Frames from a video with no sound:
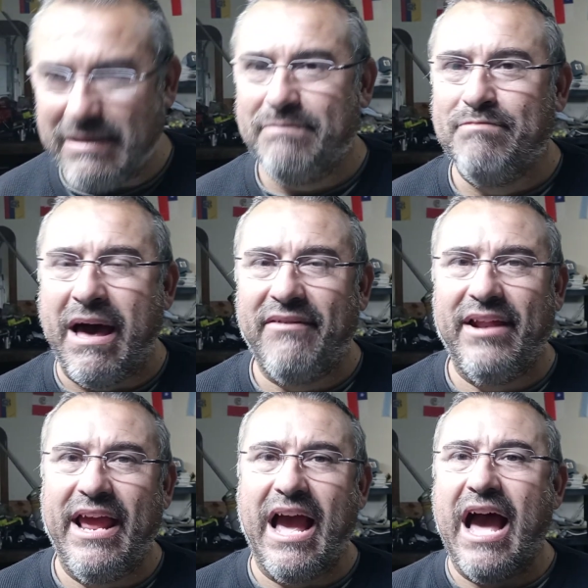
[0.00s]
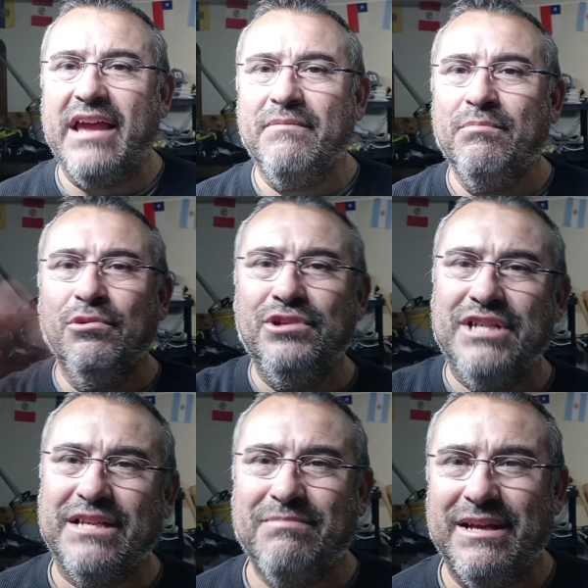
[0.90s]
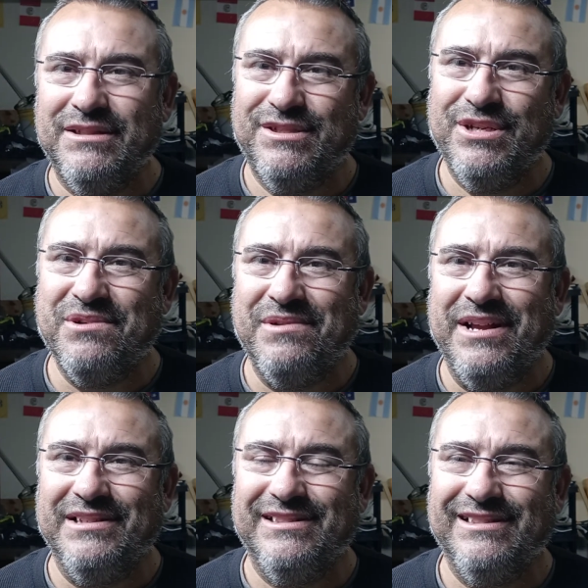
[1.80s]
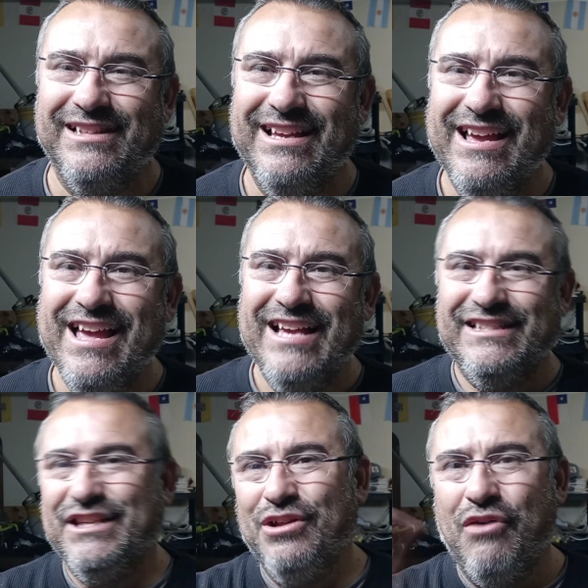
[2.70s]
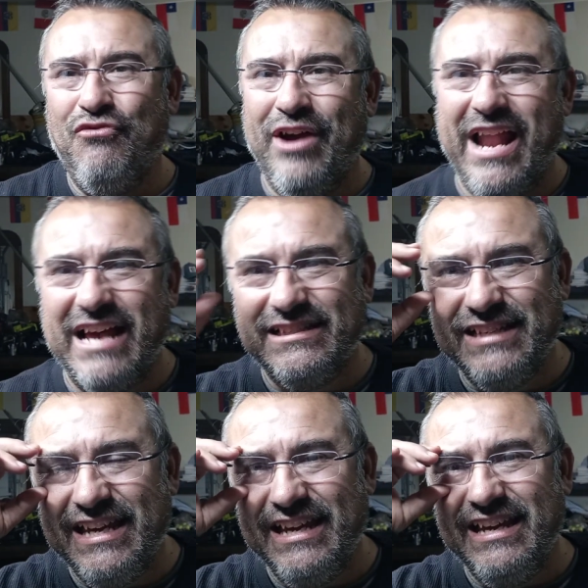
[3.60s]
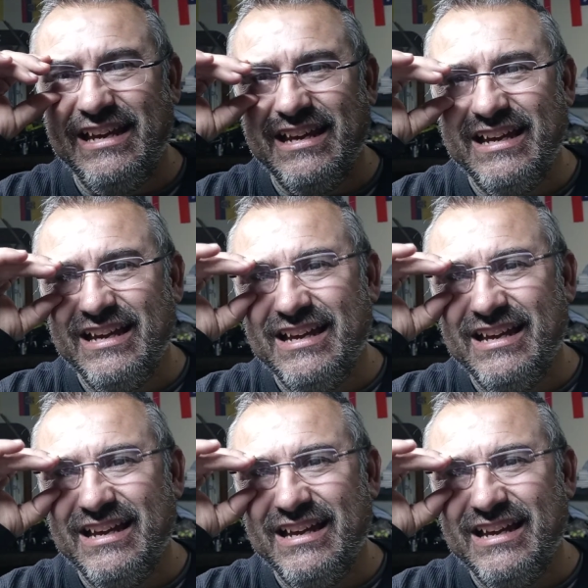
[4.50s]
mi padre hay muchas mansiones. Si no fuera así,